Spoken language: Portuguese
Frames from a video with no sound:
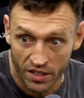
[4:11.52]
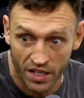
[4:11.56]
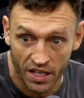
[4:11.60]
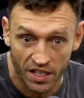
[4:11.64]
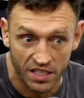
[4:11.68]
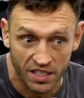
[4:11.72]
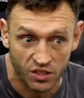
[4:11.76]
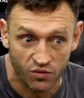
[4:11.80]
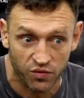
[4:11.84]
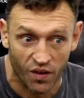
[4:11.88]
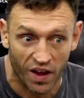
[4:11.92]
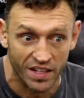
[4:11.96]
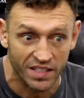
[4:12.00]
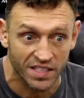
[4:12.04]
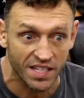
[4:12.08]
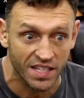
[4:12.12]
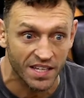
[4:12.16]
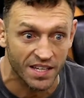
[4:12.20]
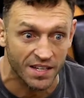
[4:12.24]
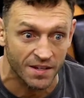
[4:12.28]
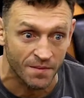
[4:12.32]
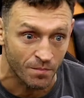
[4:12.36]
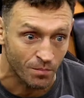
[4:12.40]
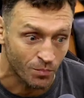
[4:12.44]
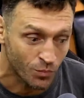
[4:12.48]
eles
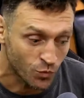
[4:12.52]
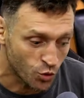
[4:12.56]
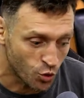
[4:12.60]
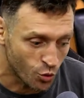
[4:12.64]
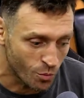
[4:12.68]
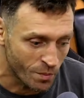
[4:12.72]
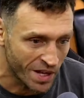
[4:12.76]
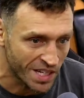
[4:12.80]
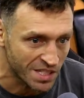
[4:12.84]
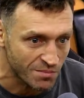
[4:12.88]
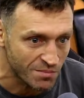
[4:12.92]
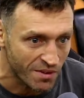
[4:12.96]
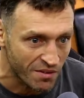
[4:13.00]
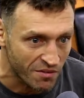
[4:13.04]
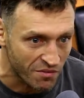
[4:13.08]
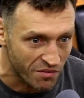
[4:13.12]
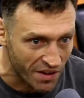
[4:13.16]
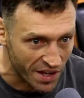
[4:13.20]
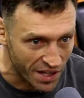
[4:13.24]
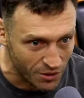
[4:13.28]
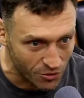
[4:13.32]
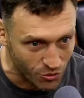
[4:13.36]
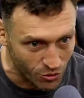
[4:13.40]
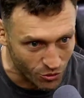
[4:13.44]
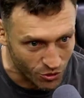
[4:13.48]
fazem no mesmo
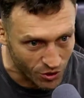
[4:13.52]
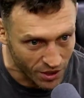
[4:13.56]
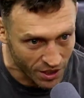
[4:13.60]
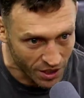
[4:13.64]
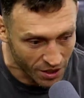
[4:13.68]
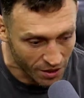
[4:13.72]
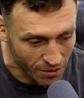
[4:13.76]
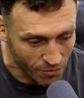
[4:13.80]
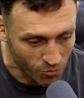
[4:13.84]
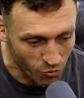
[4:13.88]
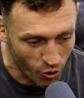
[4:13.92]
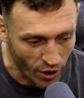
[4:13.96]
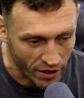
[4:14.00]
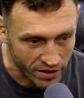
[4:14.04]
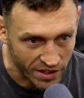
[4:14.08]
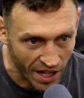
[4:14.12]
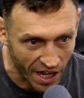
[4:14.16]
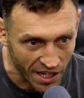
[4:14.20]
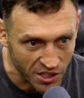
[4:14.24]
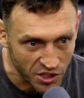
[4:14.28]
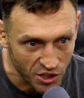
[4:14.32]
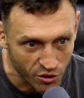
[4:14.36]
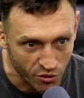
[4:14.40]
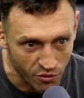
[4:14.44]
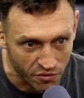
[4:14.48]
evento Muay Thai
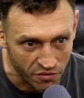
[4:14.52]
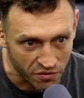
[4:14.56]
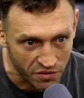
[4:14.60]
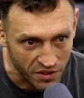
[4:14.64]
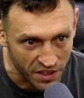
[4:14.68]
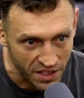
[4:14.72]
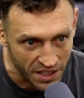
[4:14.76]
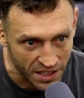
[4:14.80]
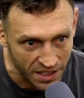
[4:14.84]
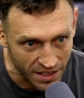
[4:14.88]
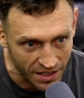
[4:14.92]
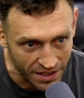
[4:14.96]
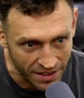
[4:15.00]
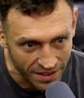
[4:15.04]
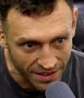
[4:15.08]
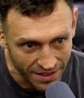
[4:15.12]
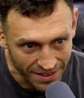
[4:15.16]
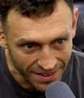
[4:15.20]
de luvinha,